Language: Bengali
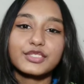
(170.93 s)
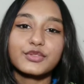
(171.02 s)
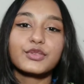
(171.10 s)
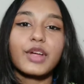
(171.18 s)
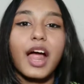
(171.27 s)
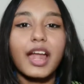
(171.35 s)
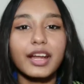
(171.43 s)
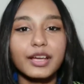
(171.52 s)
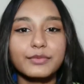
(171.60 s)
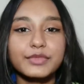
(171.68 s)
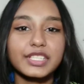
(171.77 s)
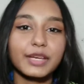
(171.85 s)
জন্য
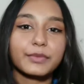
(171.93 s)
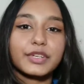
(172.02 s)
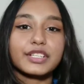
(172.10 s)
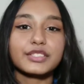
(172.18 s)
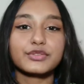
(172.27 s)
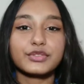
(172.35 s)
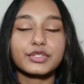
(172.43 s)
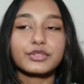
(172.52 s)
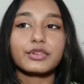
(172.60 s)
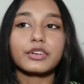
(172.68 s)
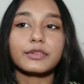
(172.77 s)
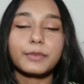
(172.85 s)
আরামসে আপনারা যদি
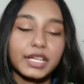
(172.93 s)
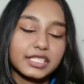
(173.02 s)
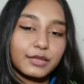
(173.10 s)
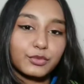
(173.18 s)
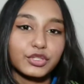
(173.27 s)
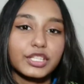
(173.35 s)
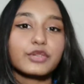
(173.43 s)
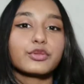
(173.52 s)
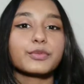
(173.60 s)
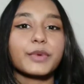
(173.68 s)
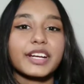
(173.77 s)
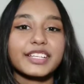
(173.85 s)
বাসার মধ্যেই
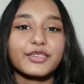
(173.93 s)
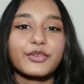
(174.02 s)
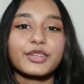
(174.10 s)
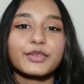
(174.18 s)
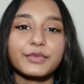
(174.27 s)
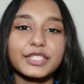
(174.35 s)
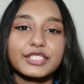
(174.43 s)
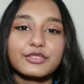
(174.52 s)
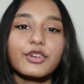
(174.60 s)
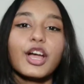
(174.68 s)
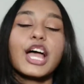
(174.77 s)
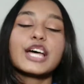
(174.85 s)
কোনো পার্টি করেন বা কিছু
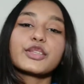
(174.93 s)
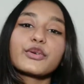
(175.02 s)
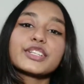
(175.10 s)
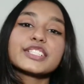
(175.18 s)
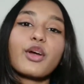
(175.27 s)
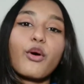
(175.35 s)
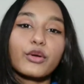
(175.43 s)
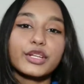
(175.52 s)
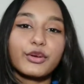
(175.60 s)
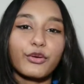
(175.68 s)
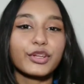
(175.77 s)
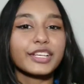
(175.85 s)
তখন এটা অনেক
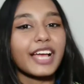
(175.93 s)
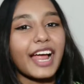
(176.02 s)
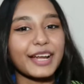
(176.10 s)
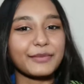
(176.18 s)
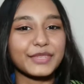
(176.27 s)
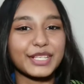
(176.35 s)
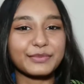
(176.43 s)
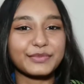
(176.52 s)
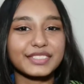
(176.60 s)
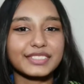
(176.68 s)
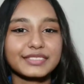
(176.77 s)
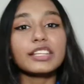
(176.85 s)
অনেক আরাম লাগবে
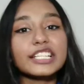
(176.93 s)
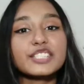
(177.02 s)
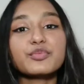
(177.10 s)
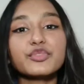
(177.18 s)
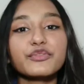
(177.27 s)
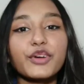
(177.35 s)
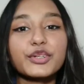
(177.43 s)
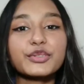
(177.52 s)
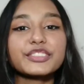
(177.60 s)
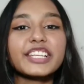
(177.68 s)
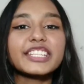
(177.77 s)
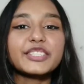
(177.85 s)
লেটস মুভ অন
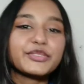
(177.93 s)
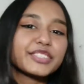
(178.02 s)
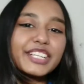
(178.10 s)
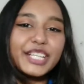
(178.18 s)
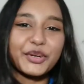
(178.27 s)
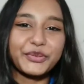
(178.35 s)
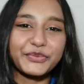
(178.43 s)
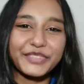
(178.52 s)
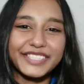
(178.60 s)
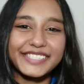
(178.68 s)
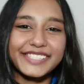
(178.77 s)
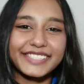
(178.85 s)
টু দ্য নিউ ইয়ার
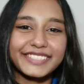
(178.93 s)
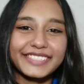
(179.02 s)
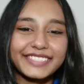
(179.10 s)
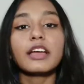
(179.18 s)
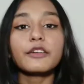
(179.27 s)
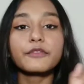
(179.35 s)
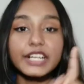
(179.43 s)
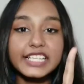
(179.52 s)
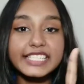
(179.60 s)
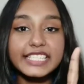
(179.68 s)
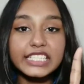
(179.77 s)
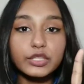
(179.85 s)
আউটফিটস
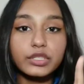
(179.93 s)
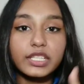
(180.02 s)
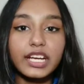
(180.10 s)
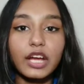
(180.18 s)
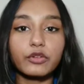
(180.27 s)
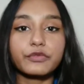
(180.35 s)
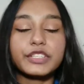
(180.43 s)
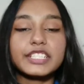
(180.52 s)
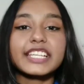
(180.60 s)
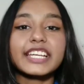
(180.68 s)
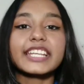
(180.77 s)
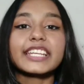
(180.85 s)
ফার্স্ট যে নিউ ইয়ার আউটফিট
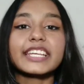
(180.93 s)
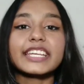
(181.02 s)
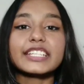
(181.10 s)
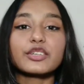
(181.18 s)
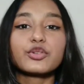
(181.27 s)
সেখানে এটা